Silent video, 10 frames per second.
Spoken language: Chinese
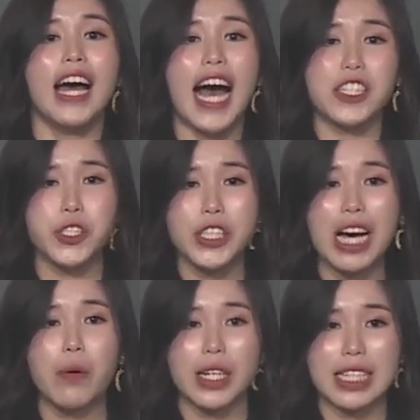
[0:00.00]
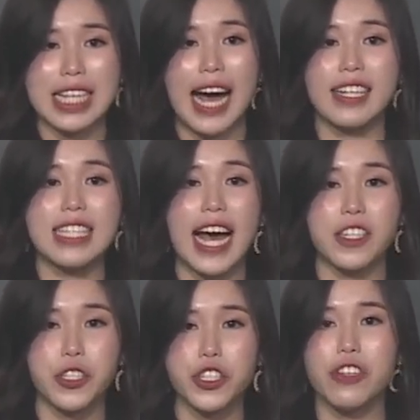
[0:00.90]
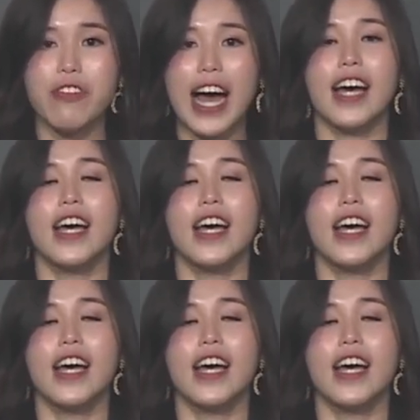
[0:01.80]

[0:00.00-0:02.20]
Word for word: 它去到我的肠才释放，